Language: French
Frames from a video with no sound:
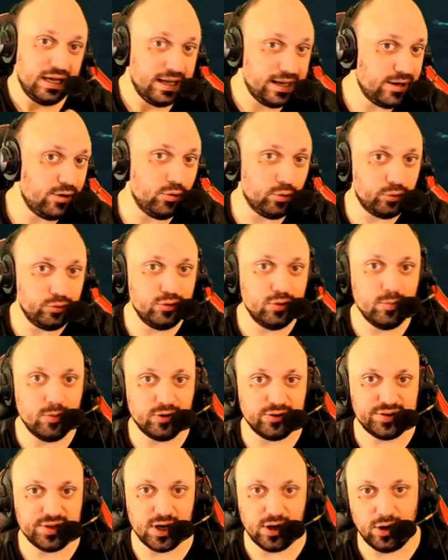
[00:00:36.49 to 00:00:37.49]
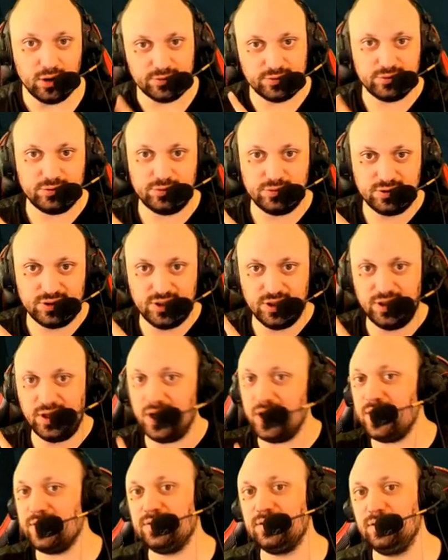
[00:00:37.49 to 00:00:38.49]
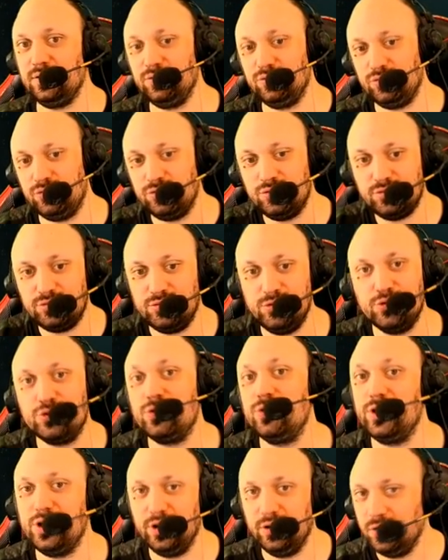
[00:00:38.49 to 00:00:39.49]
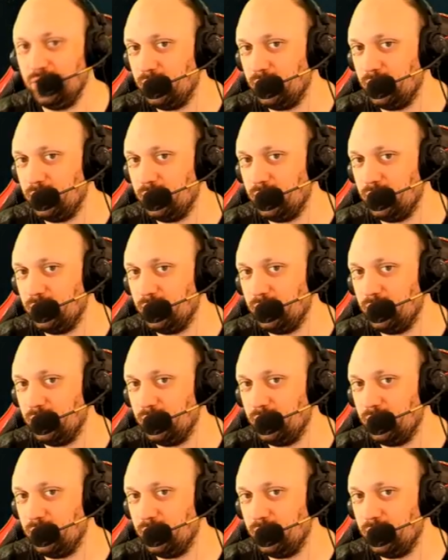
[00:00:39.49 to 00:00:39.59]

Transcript: est le ancien alors ce qui est derrière c'est juste le geôlier,